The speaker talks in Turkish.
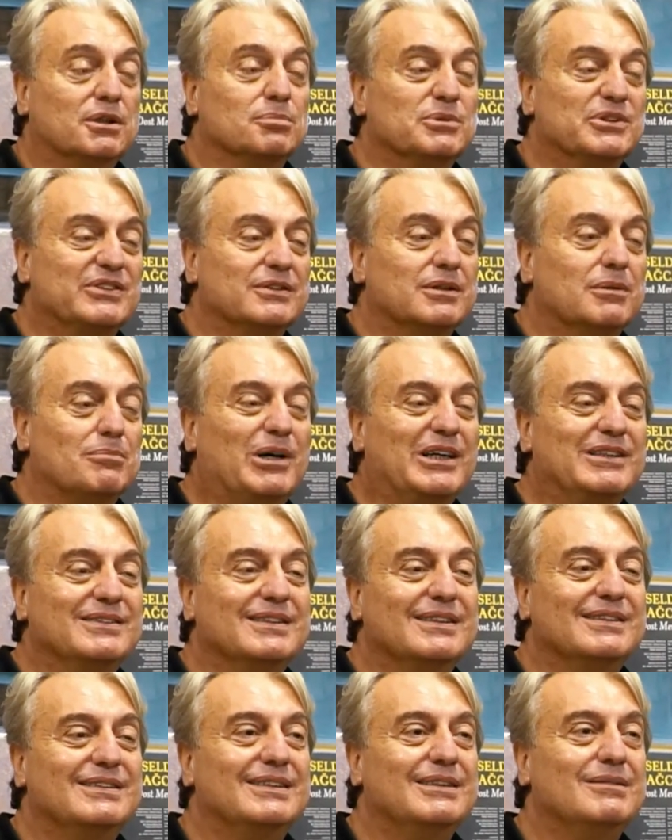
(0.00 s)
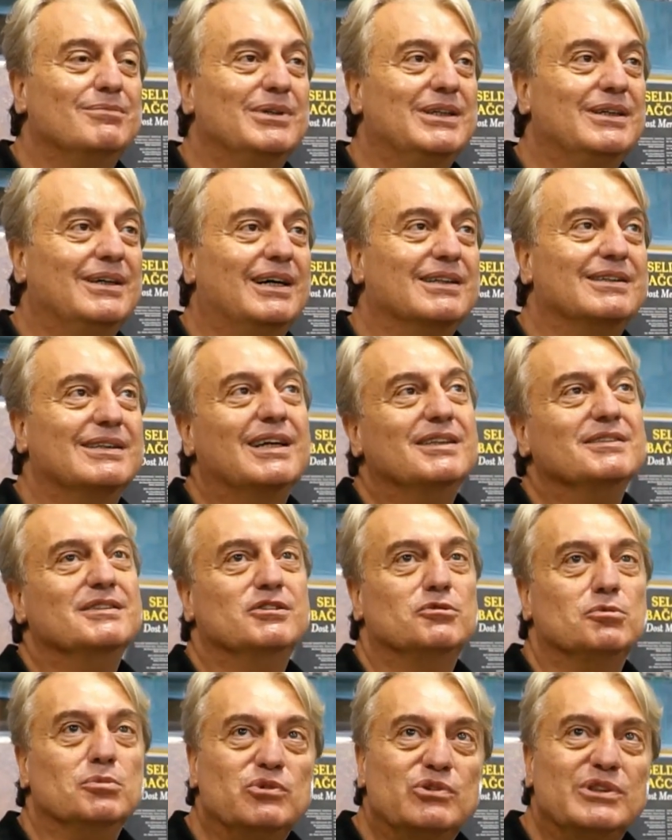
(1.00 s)
kapısında bahsettiğim
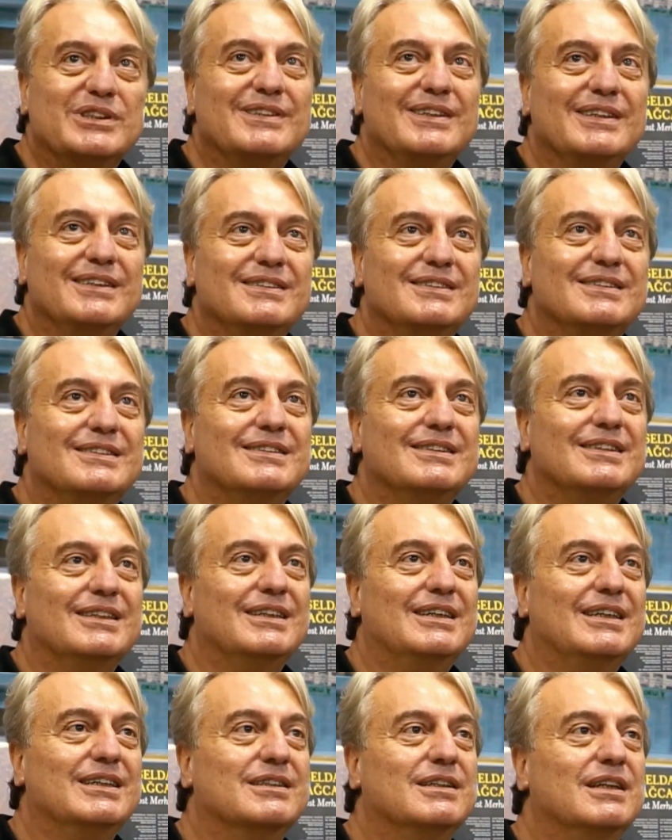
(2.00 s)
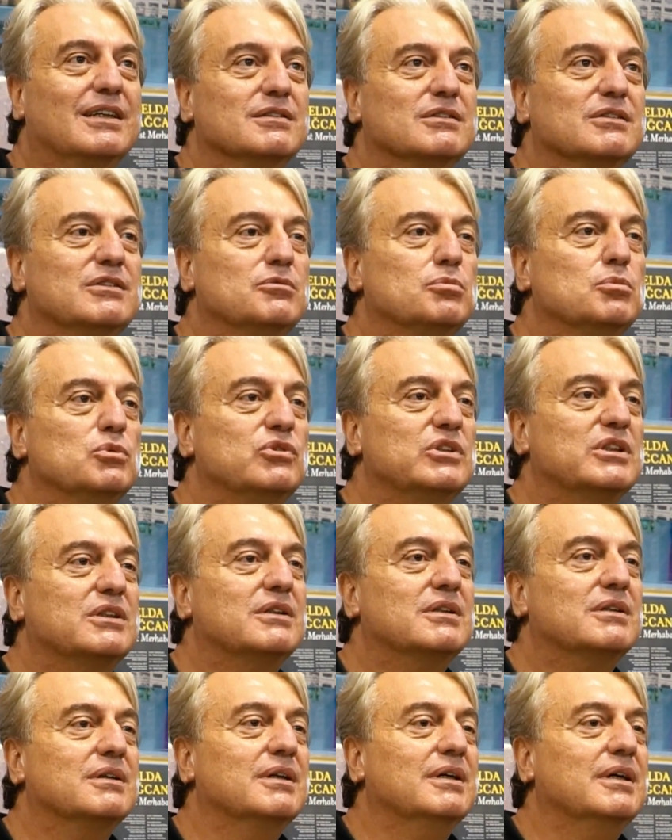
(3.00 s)
Atlantis Müzik'teyiz. Atlantis
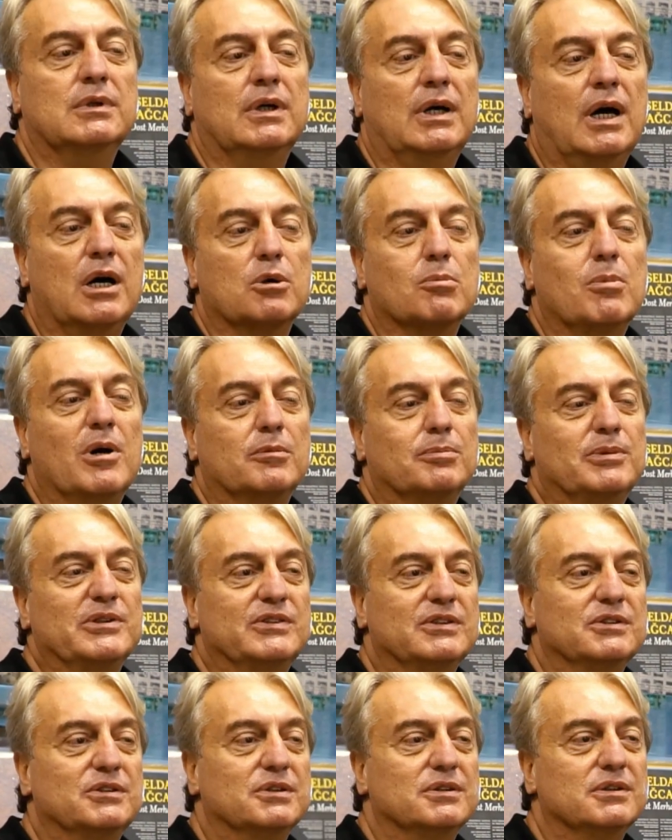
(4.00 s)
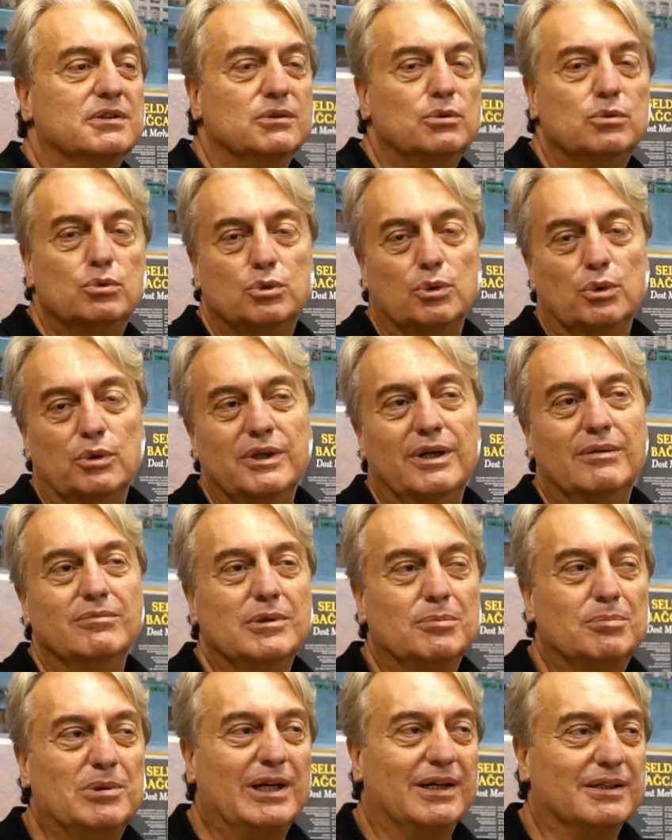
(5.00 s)
Müzik Akmar Pasajı'nın 3
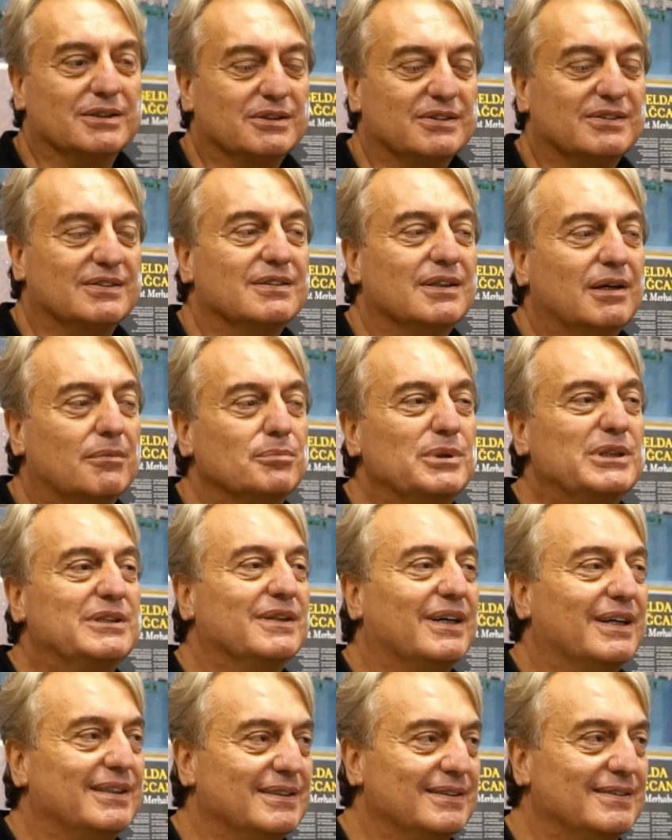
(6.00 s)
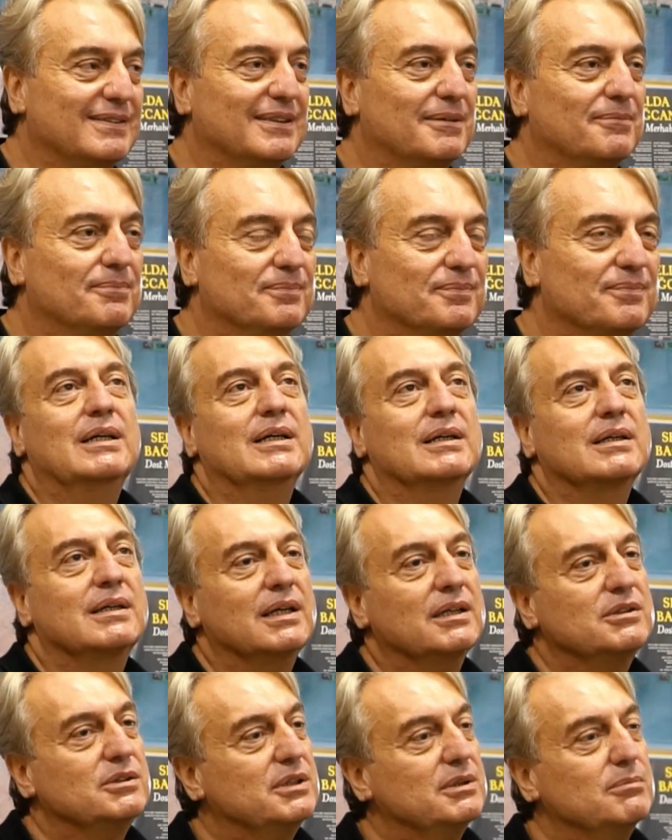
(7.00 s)
önemli plakçısından bir tanesi.
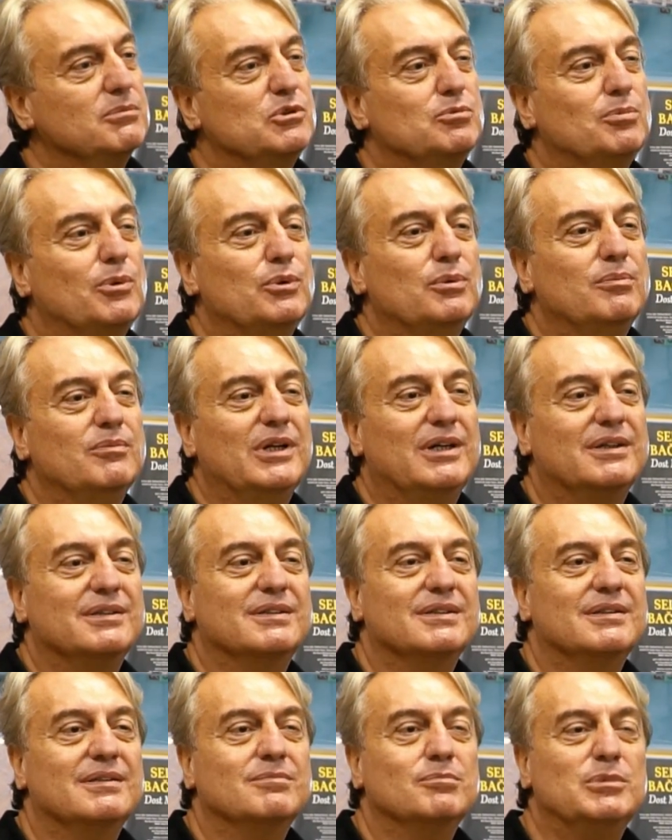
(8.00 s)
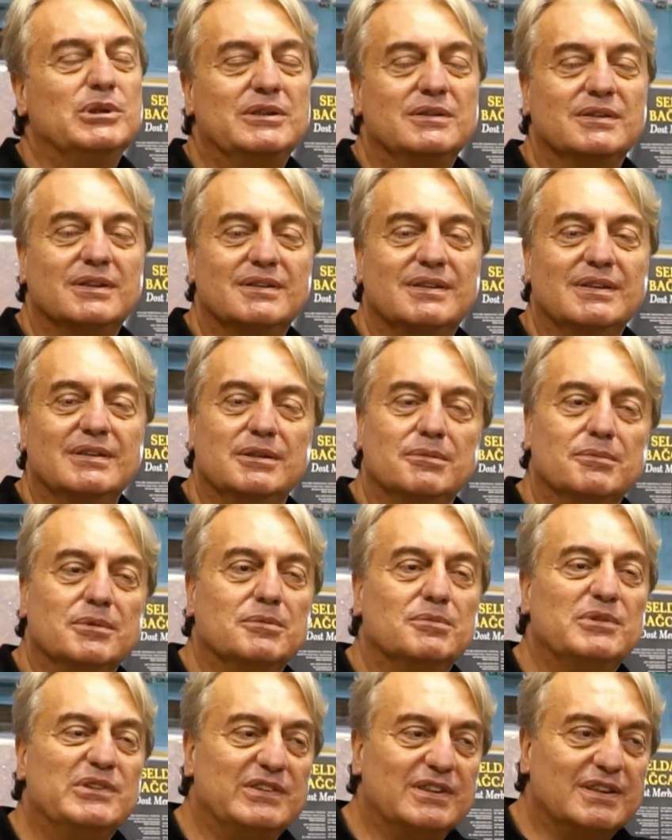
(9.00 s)
Geçtiğimiz bölümlerden birinde dediğim
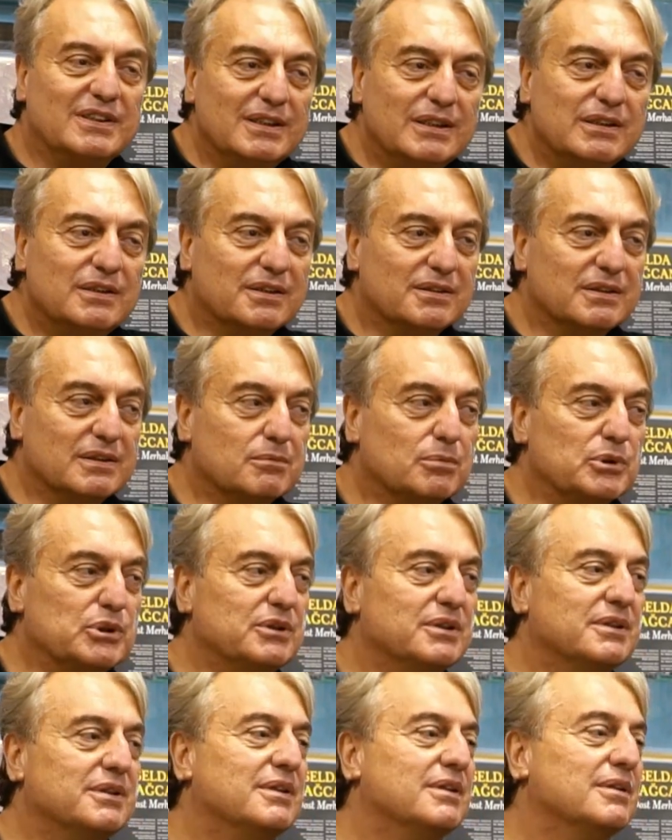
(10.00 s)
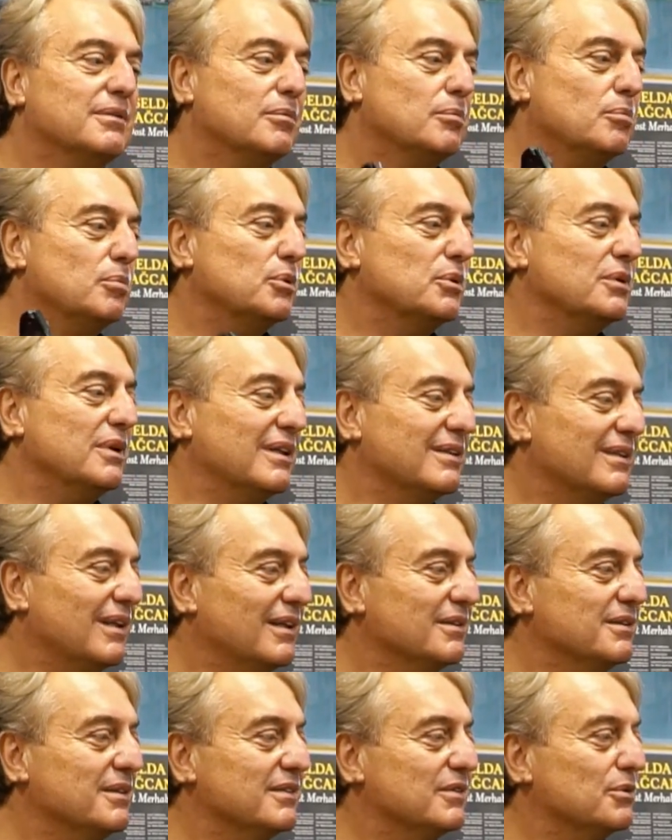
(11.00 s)
gibi Zihni'yi tanıtmıştık. Bugün
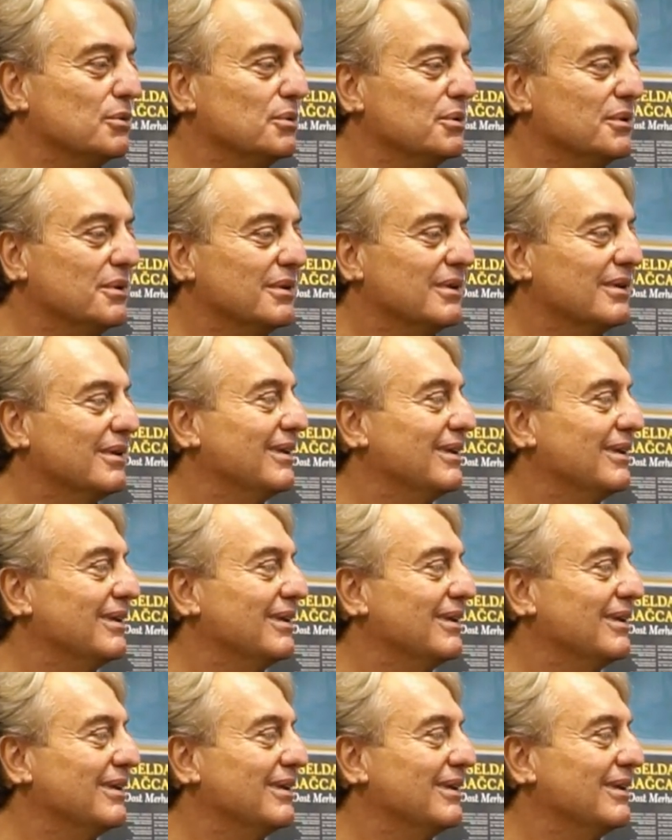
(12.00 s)
Atlantis günü.